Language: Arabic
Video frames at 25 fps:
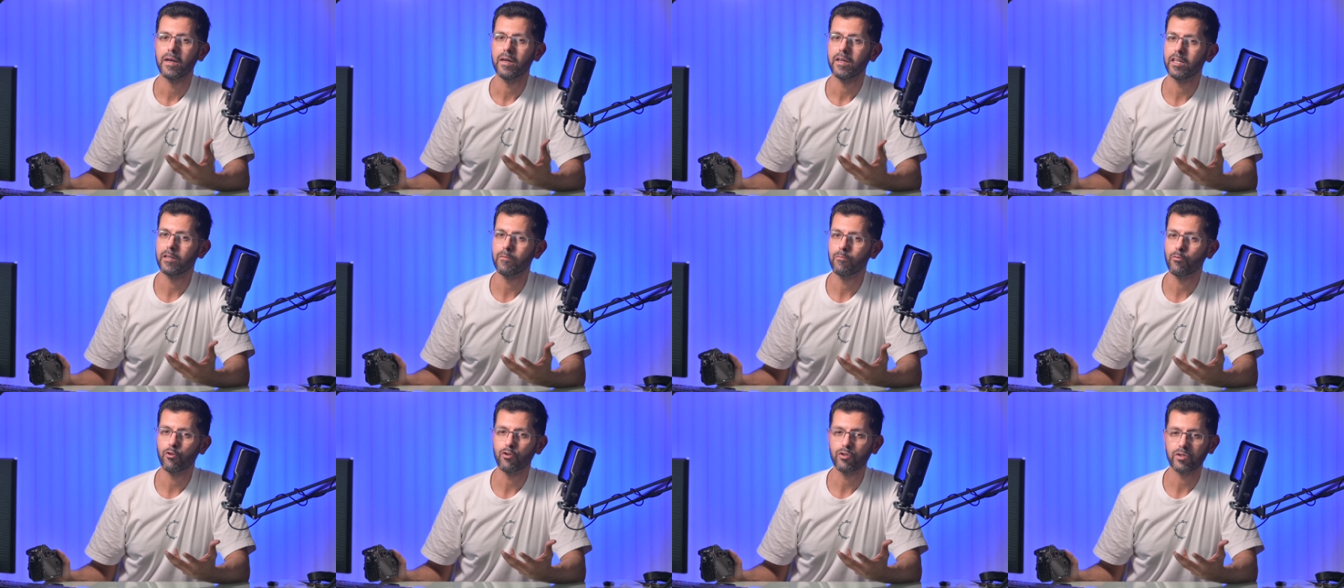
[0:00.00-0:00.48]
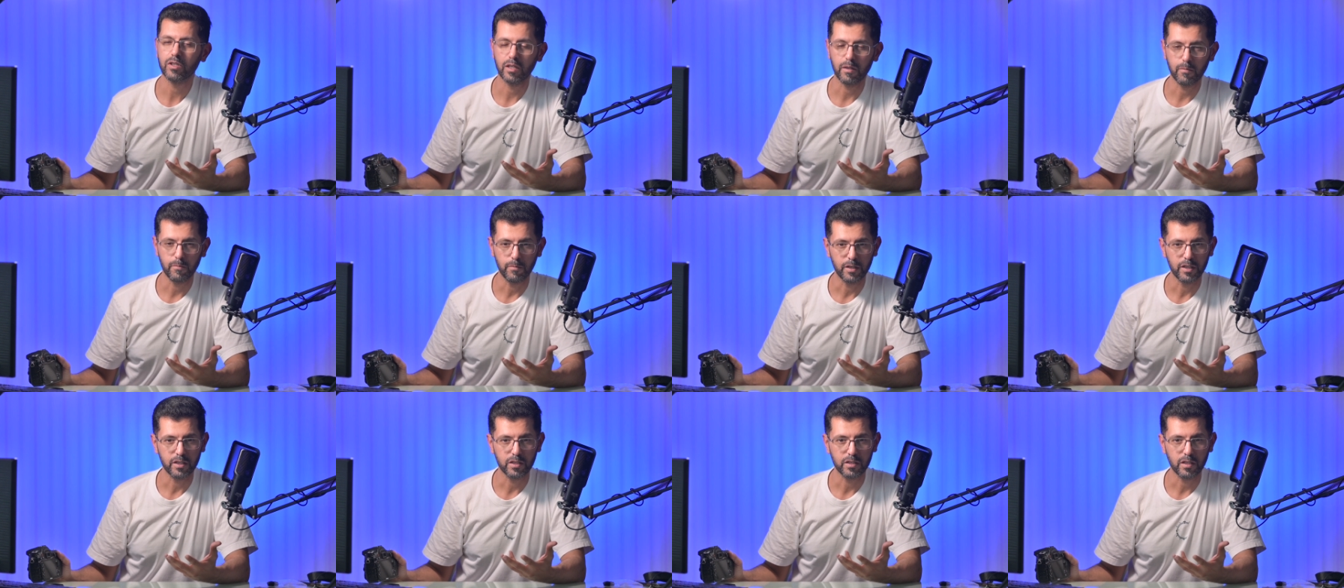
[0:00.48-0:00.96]
ريموت
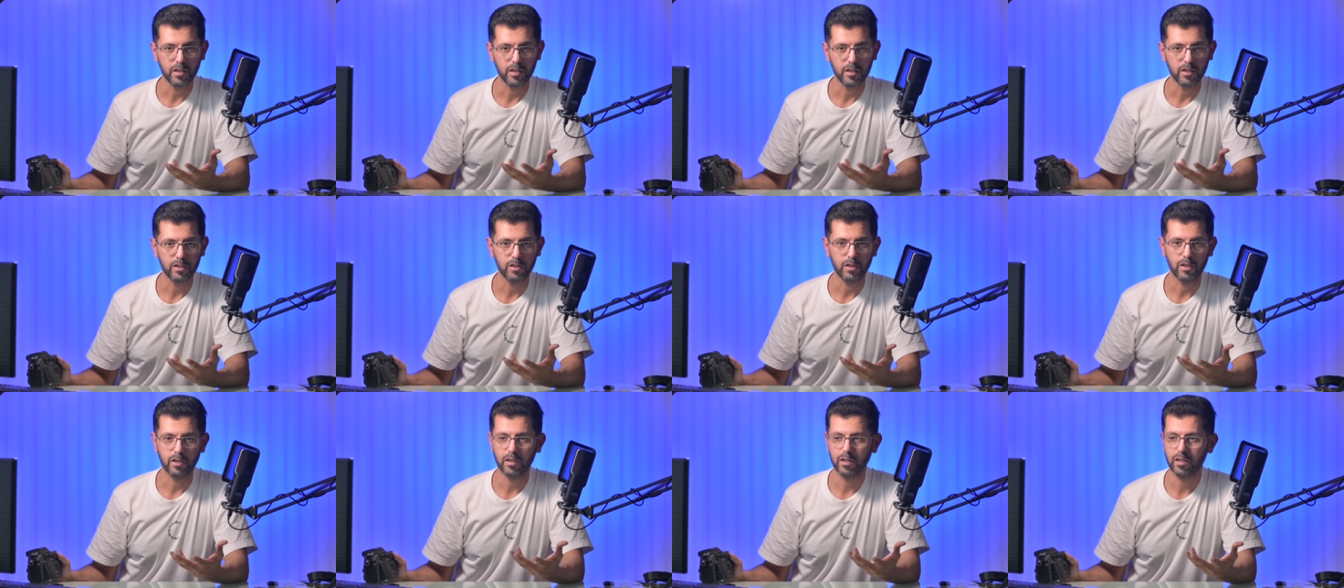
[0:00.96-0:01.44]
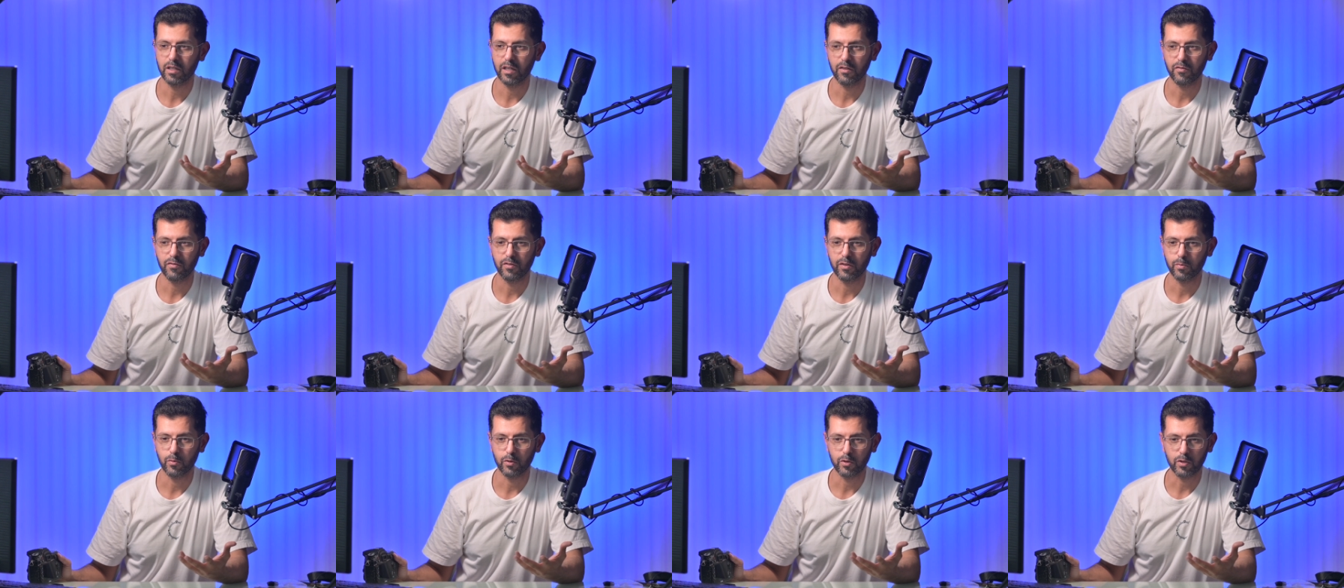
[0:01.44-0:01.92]
البلاي ستيشن
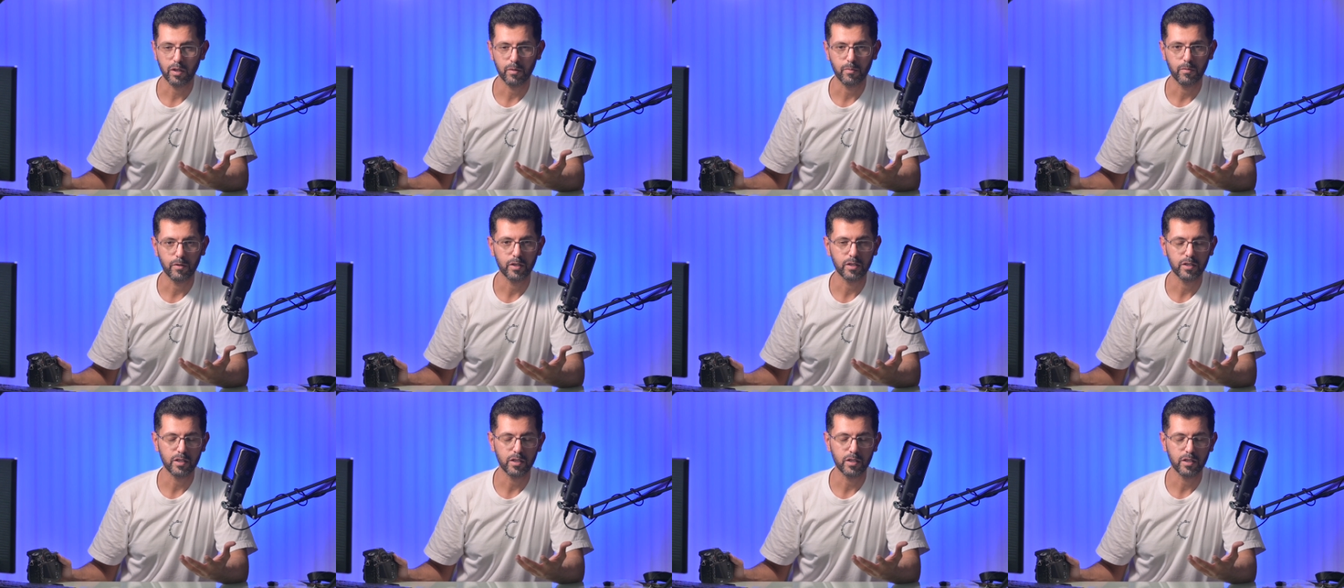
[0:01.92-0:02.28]
كيف ريموت البلاي